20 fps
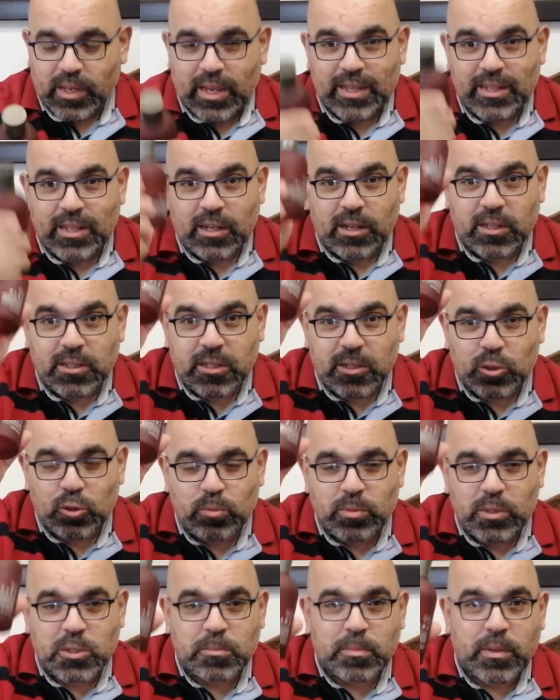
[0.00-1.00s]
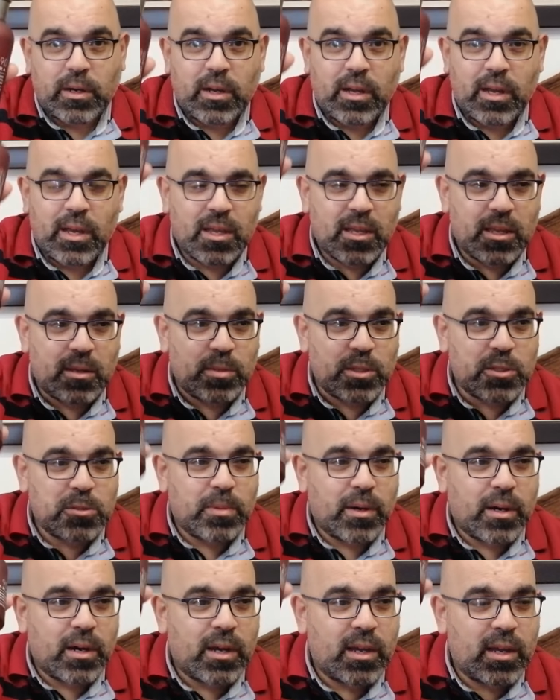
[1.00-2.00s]
هذا العطر شو بيشبه
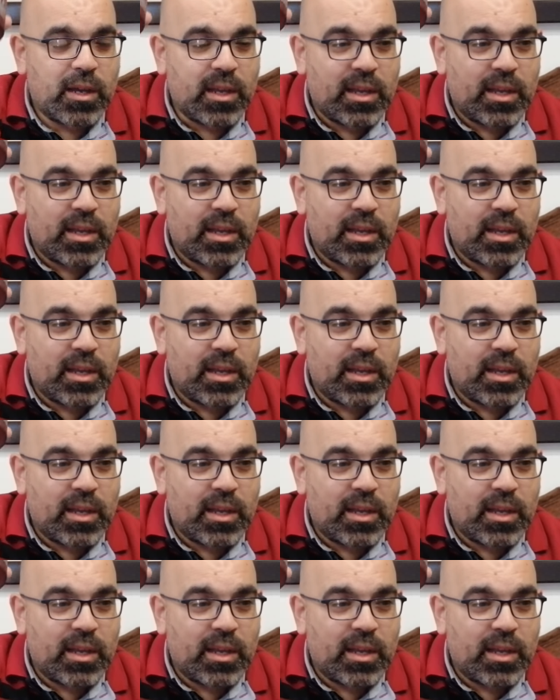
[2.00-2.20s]
بيشبه